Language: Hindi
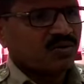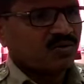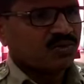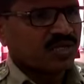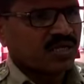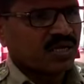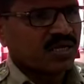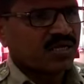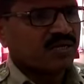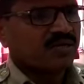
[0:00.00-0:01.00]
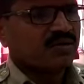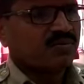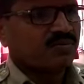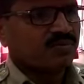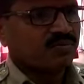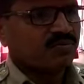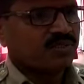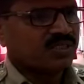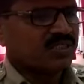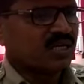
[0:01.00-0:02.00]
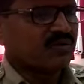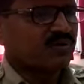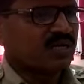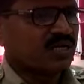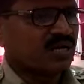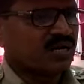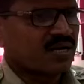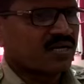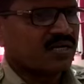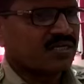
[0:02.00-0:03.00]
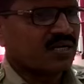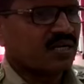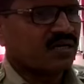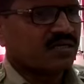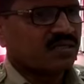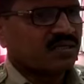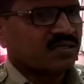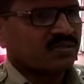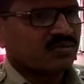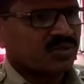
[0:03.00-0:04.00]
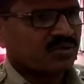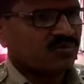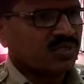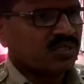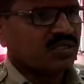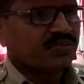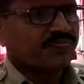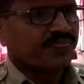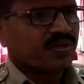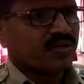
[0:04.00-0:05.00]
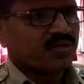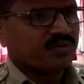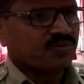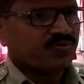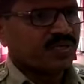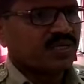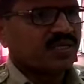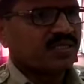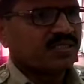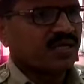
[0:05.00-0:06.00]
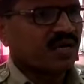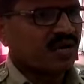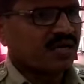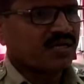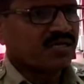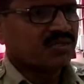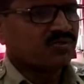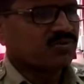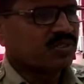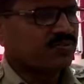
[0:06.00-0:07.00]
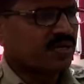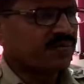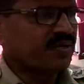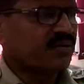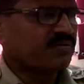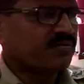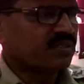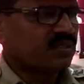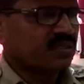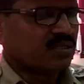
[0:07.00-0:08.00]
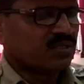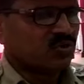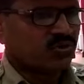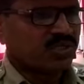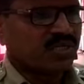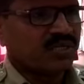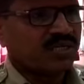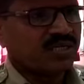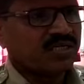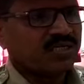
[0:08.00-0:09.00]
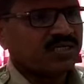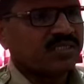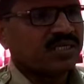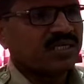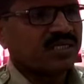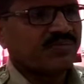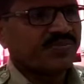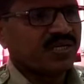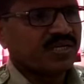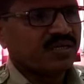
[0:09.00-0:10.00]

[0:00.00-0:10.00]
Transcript: हो सकता है वो किसी जानवर ने काटा है या उसके कोई उसमें शंका है तो इस बारे में हम चौकसी कर रहे हैं इसके लिए हमने